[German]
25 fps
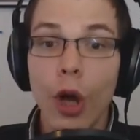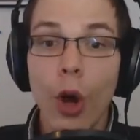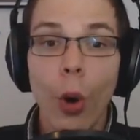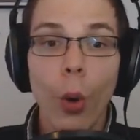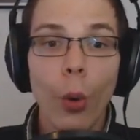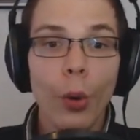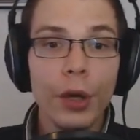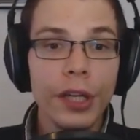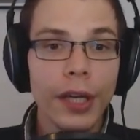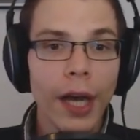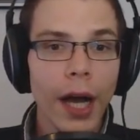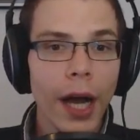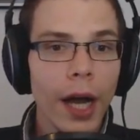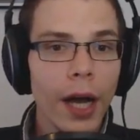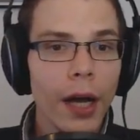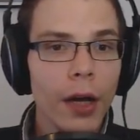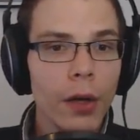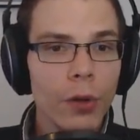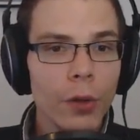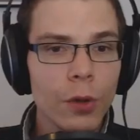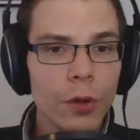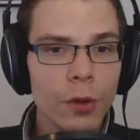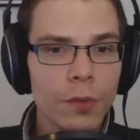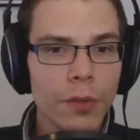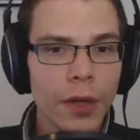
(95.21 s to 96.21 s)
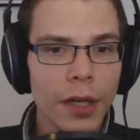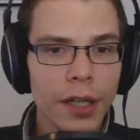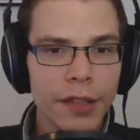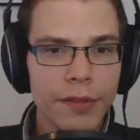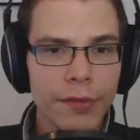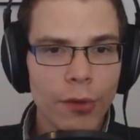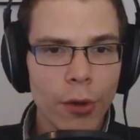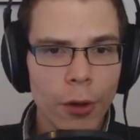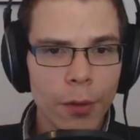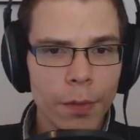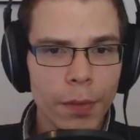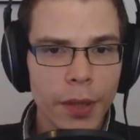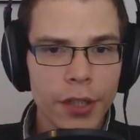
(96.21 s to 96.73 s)
Oh ja, guck mal, die
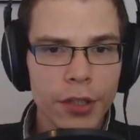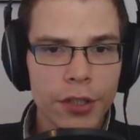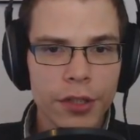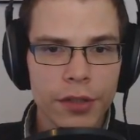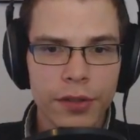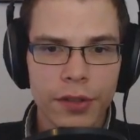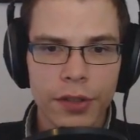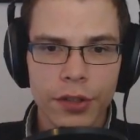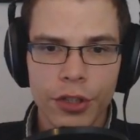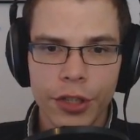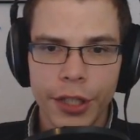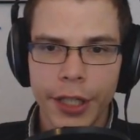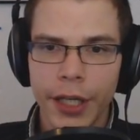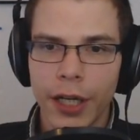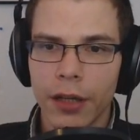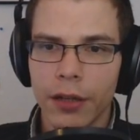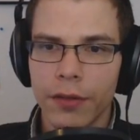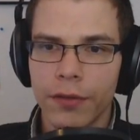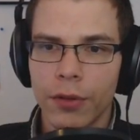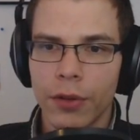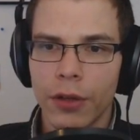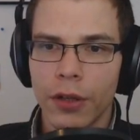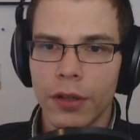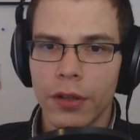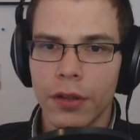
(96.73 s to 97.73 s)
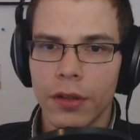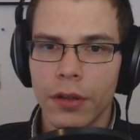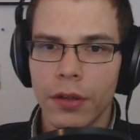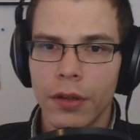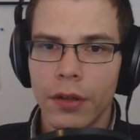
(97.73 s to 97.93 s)
Workbenches sind schicker geworden.